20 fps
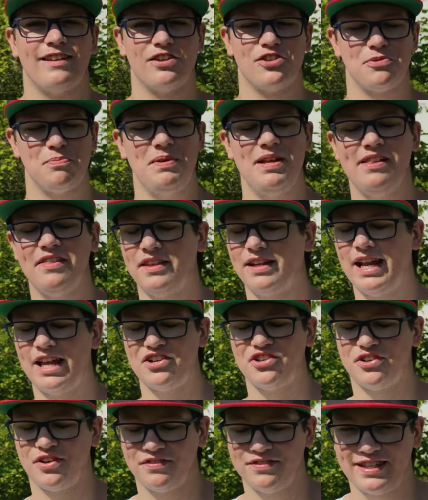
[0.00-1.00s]
Das Spiel The
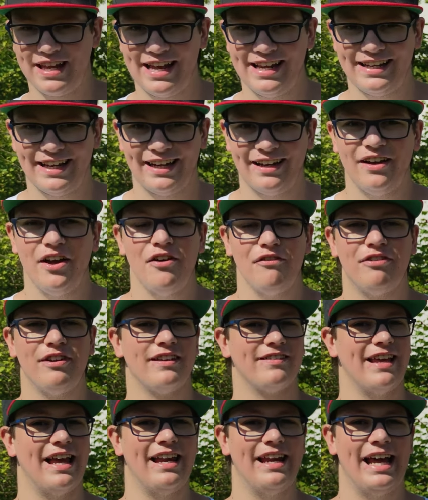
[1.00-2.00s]
Legend of Zelda für
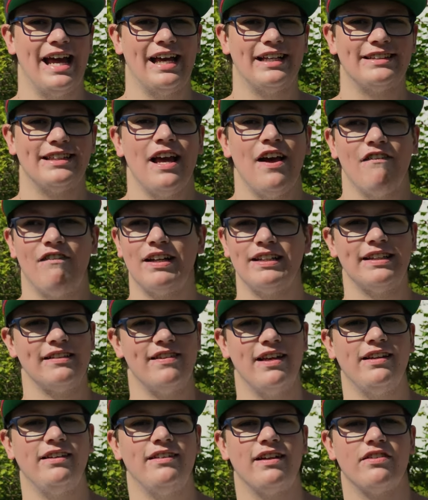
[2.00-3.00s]
das NES war
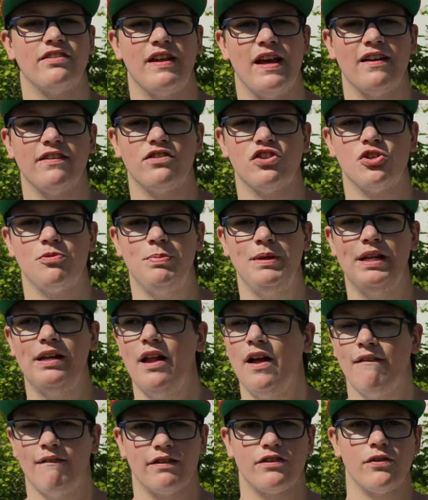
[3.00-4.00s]
tatsächlich das erste Spiel,
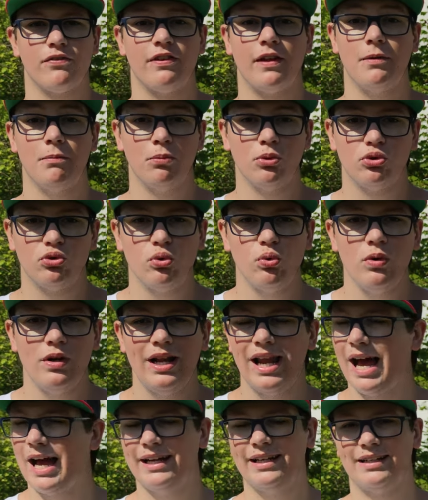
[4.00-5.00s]
was auf seinem
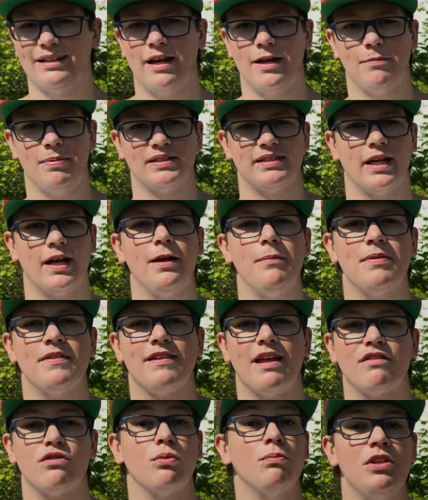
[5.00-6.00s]
Modul eine kleine Batterie
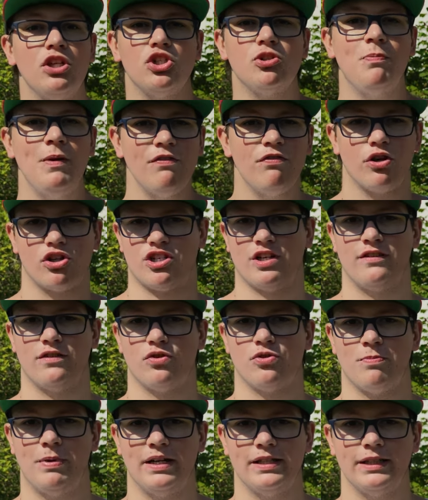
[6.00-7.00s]
besaß, um den Spielfortschritt zu
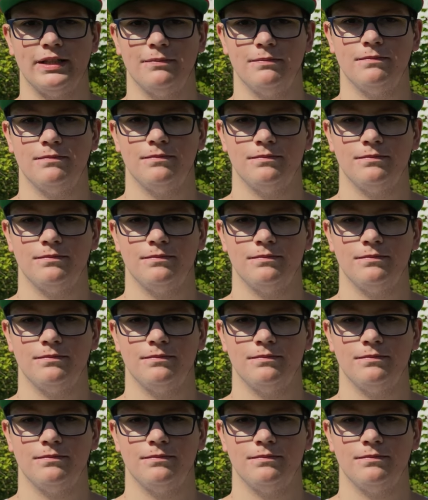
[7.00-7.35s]
speichern.